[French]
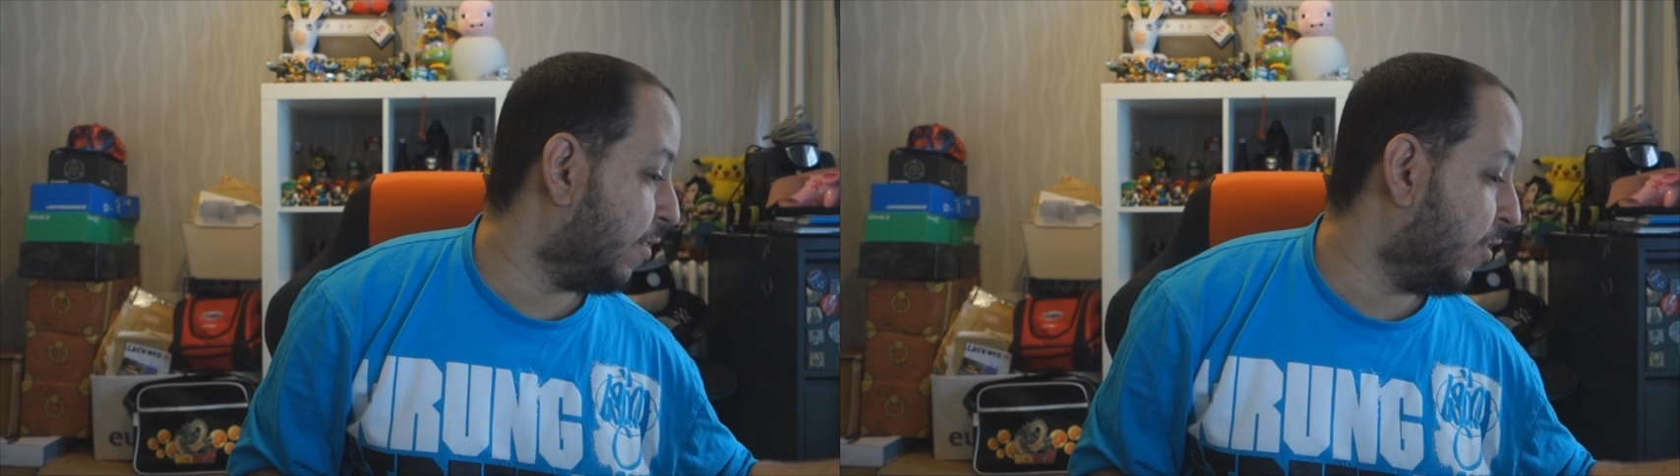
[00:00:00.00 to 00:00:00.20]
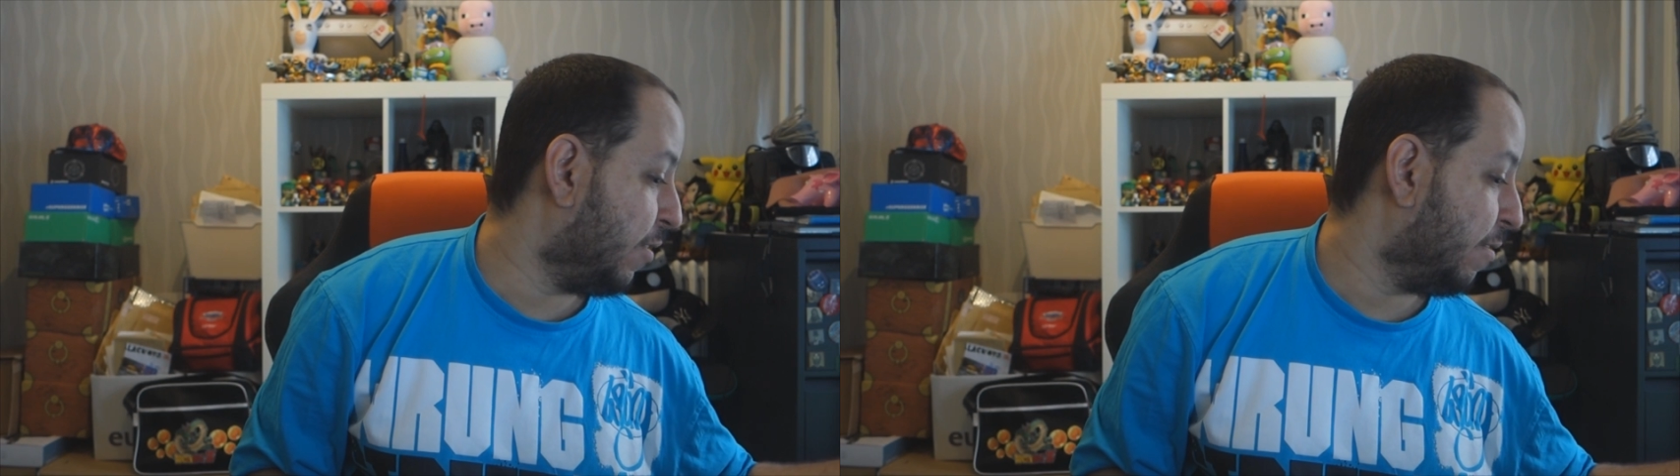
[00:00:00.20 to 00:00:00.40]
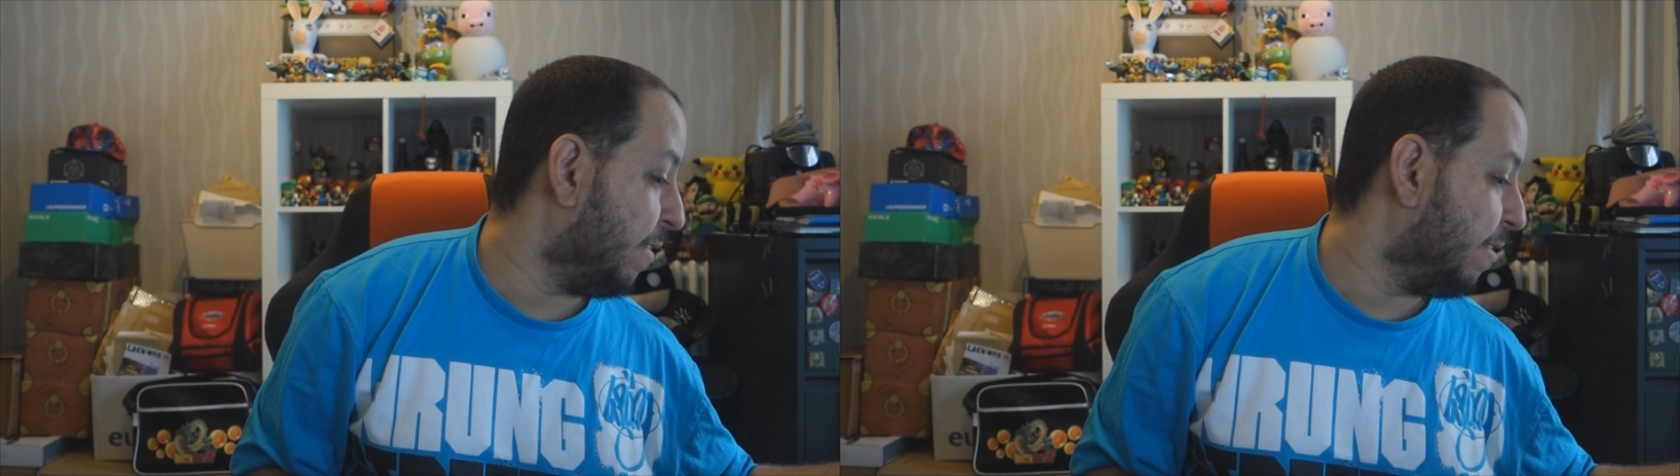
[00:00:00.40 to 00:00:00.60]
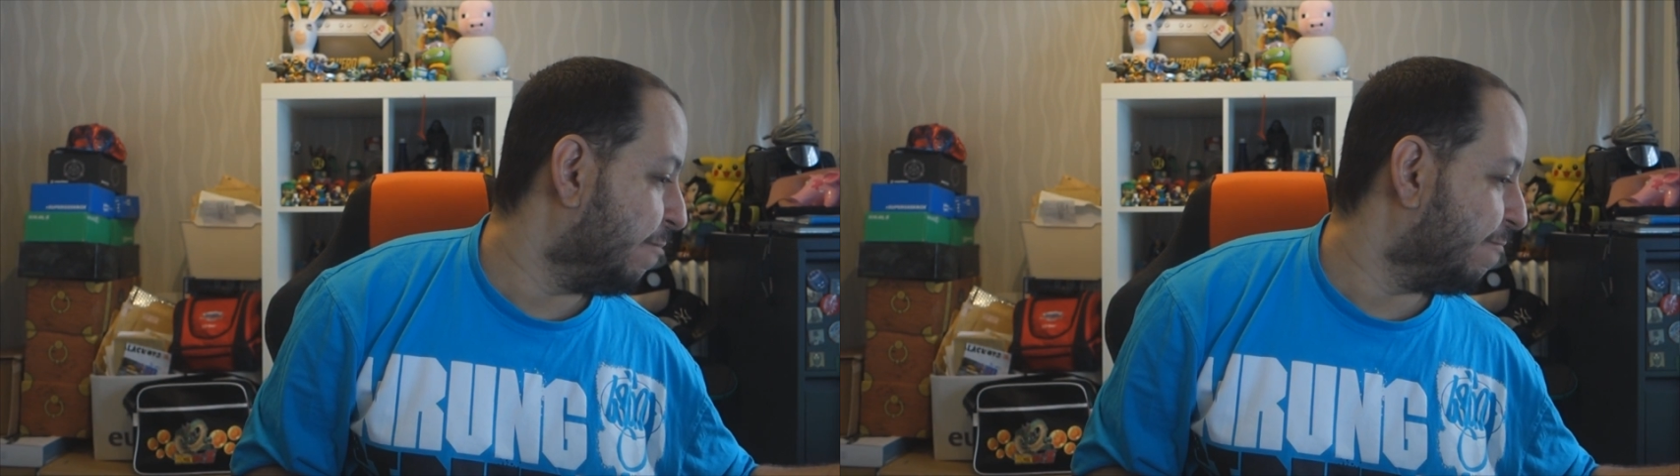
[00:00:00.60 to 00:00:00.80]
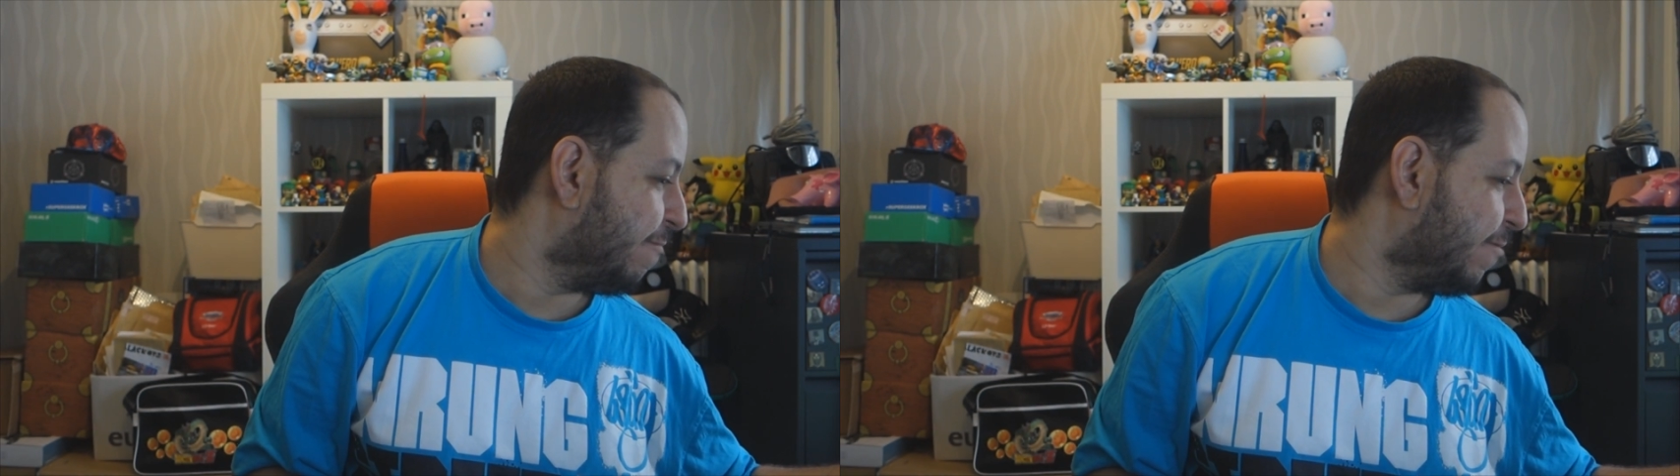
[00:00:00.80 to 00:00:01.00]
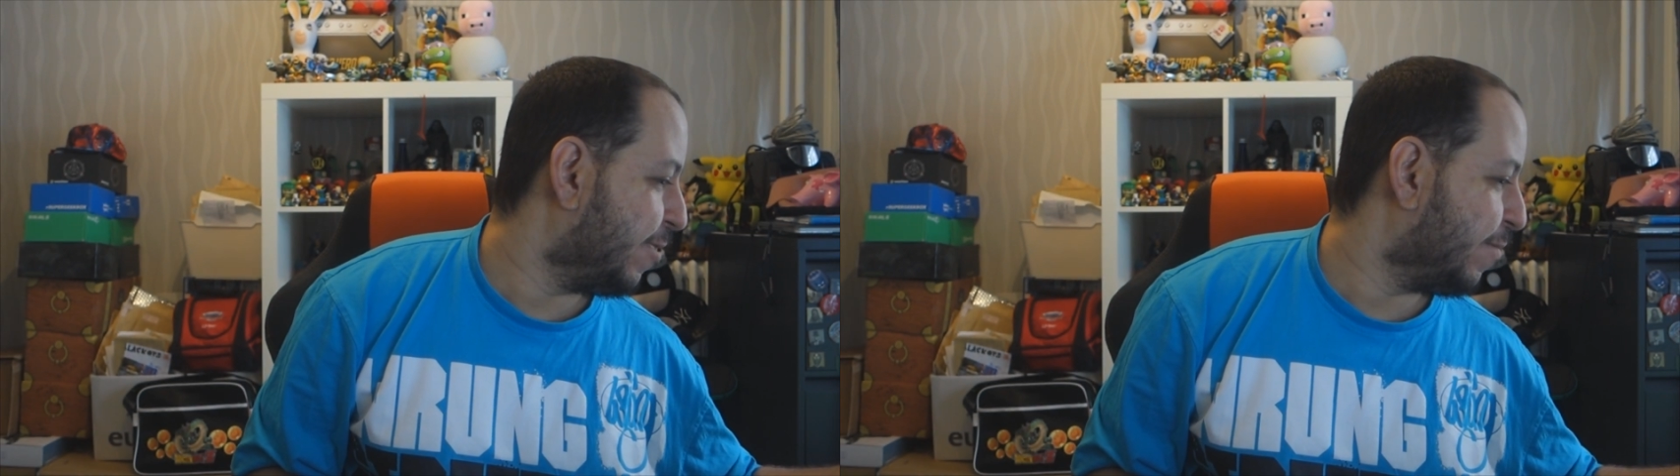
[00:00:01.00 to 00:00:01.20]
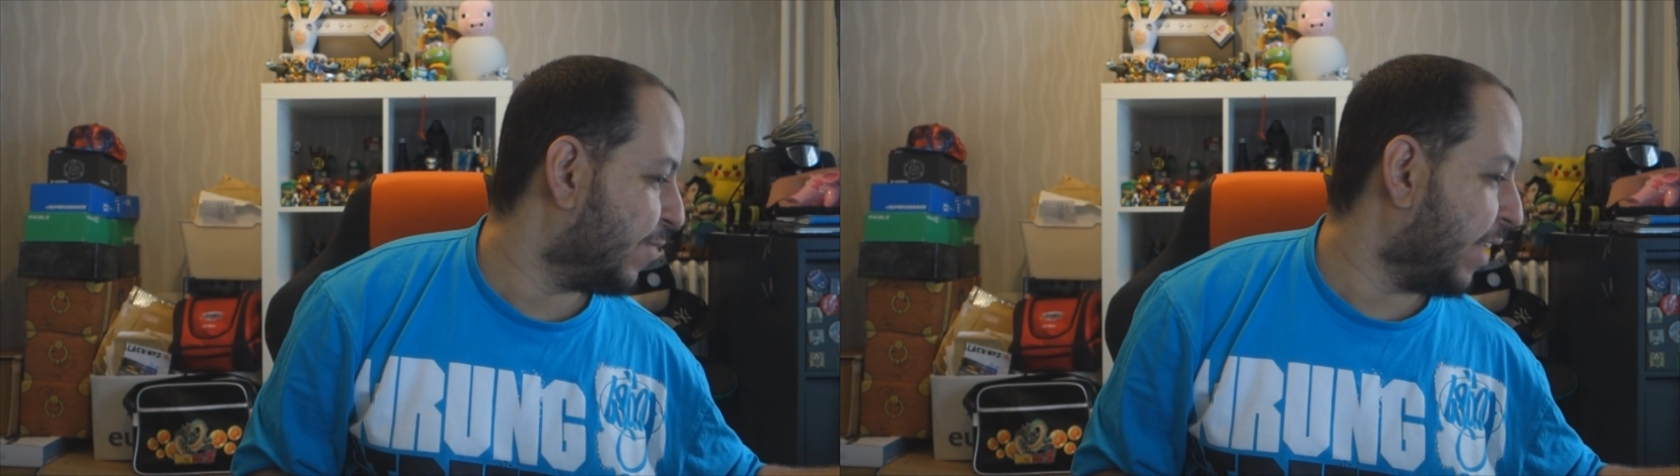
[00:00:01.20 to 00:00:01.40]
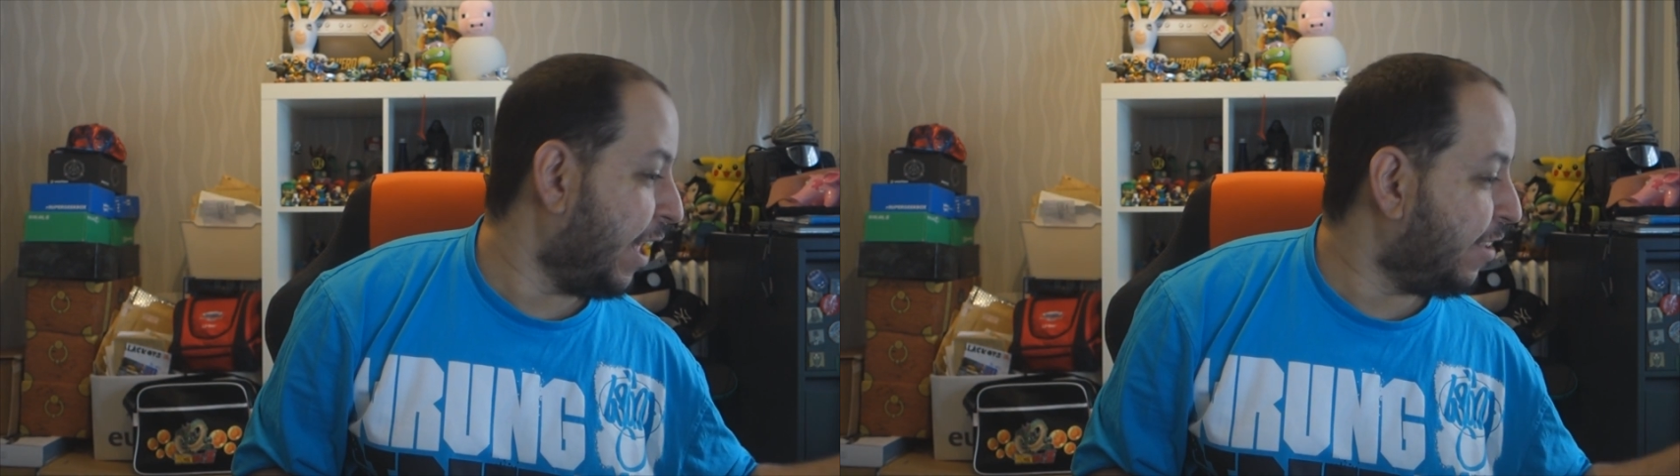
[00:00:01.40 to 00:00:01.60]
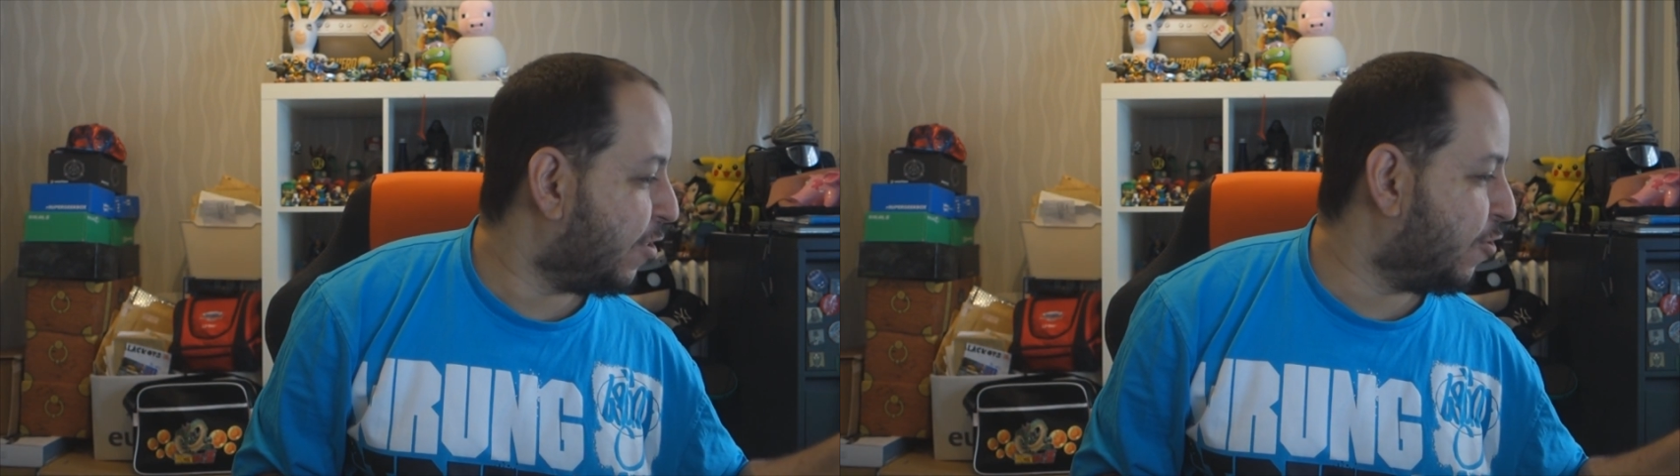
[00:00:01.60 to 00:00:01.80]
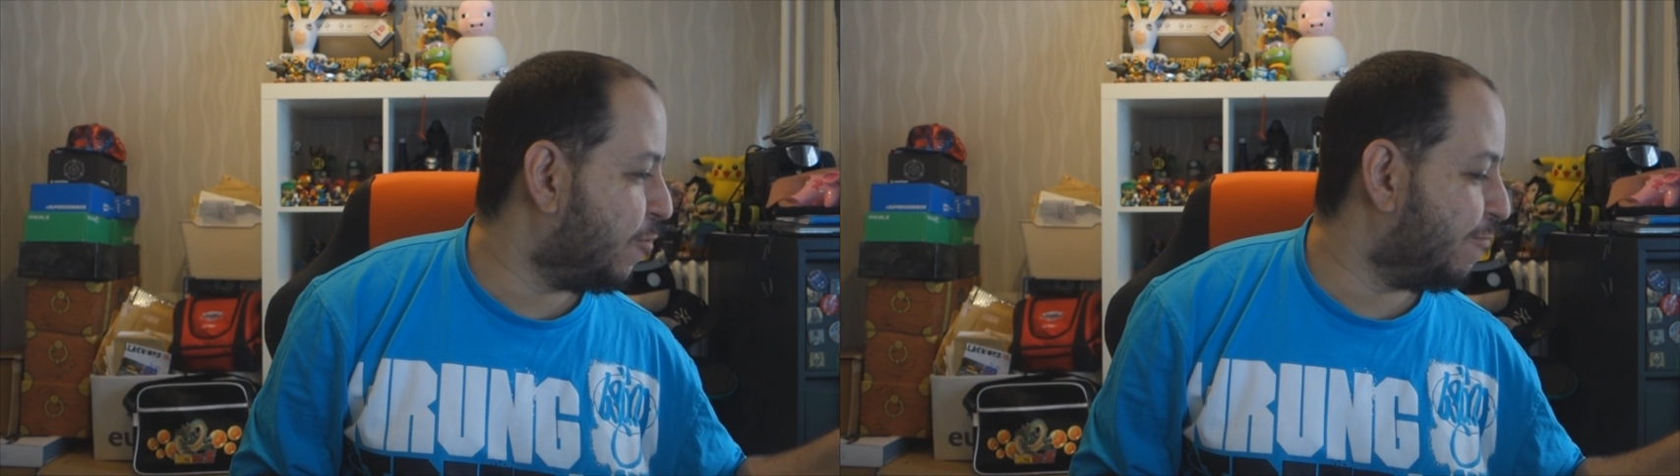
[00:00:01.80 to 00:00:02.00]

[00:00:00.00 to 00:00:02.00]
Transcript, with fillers: l'instant je